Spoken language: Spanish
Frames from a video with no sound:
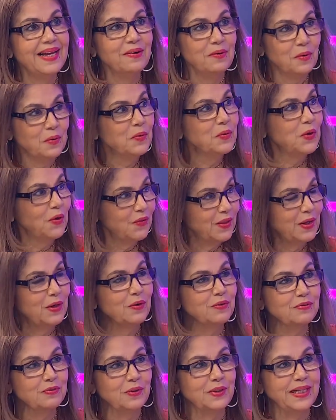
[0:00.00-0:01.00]
uno de
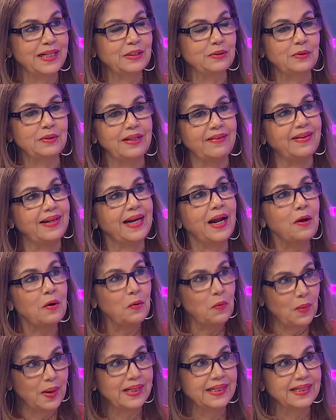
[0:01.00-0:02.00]
los sonetos te darás
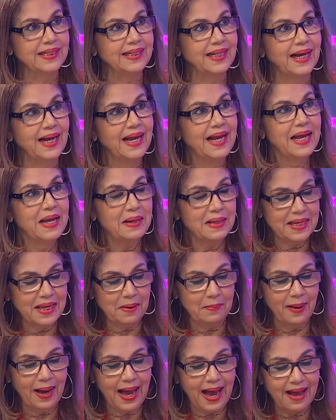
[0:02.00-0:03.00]
cuenta que
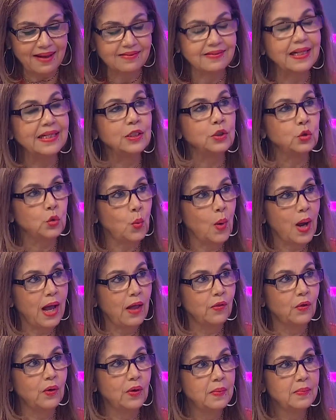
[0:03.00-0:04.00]
va
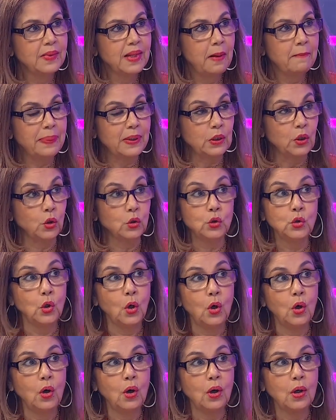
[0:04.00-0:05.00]
acentuado, pero
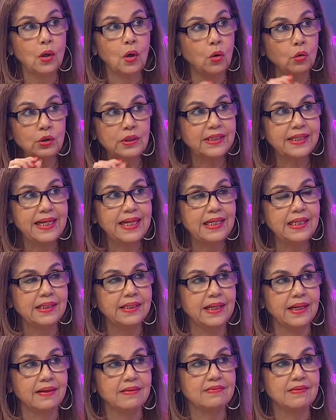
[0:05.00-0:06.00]
no con
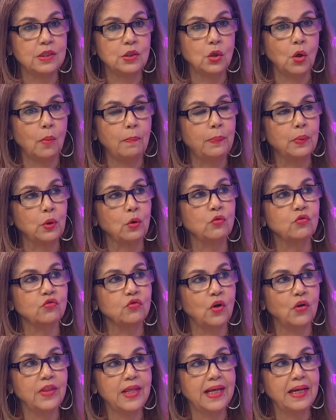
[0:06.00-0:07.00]
tilde, sino
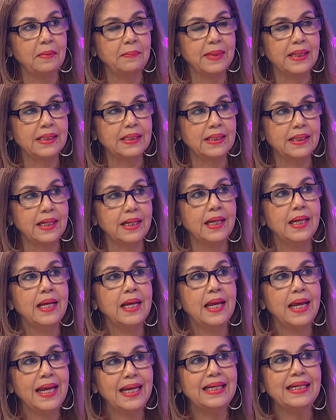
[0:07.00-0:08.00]
prosódicamente
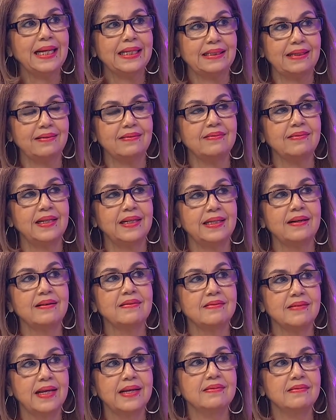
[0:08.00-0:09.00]
en la tercera,
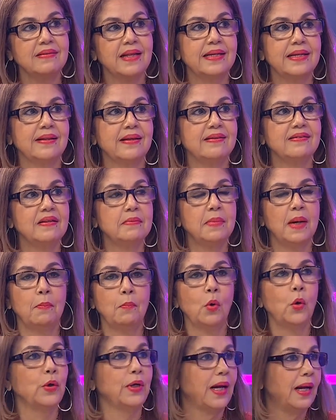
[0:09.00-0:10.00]
sexta y décima mora.
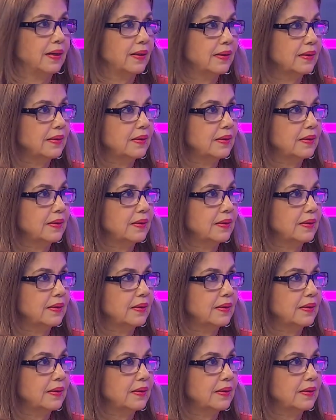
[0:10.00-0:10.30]
Señores, estamos